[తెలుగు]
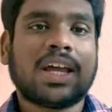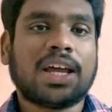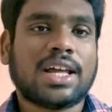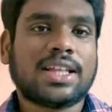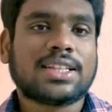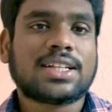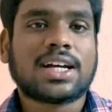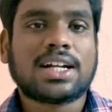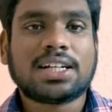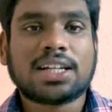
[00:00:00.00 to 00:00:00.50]

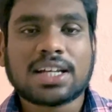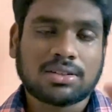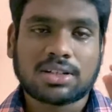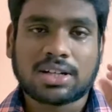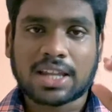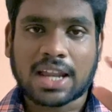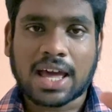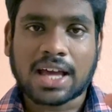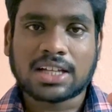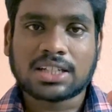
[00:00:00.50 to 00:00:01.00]
ఎందుకంటే
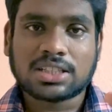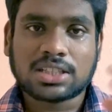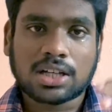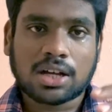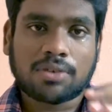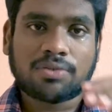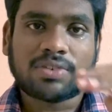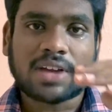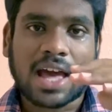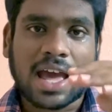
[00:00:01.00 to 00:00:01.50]
క్రాంక్
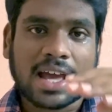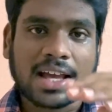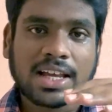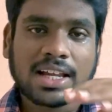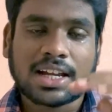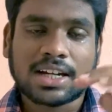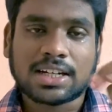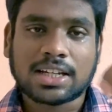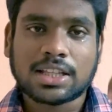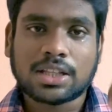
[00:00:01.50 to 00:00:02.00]
షాఫ్ట్
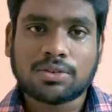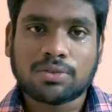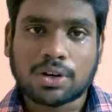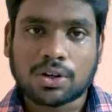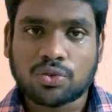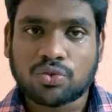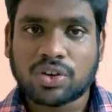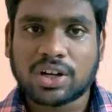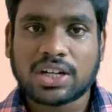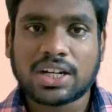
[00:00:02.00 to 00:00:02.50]
యాంగిల్ అనేది
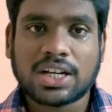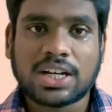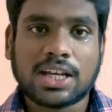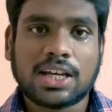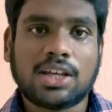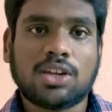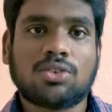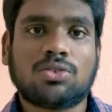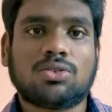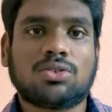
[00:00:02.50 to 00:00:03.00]
వన్ ట్వంటీ
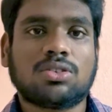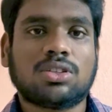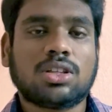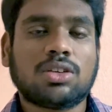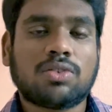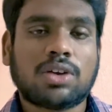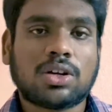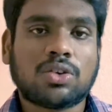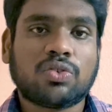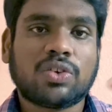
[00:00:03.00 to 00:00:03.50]
డిగ్రీ ఉంటుంది
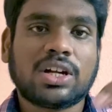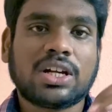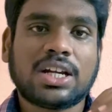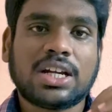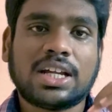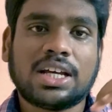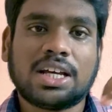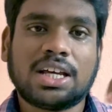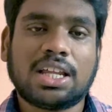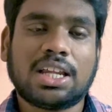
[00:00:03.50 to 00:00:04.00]
వన్ ట్వంటీ
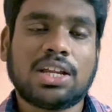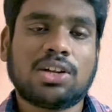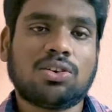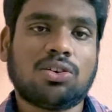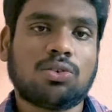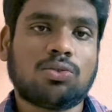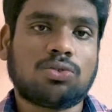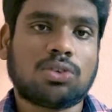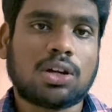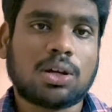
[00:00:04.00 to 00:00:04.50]

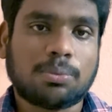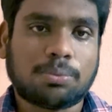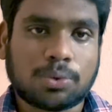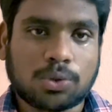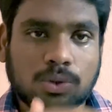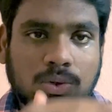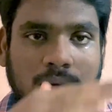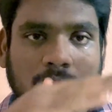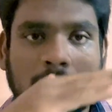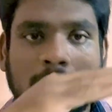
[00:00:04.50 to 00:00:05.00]
డిగ్రీలో
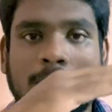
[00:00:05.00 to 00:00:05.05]
ఉన్నప్పుడు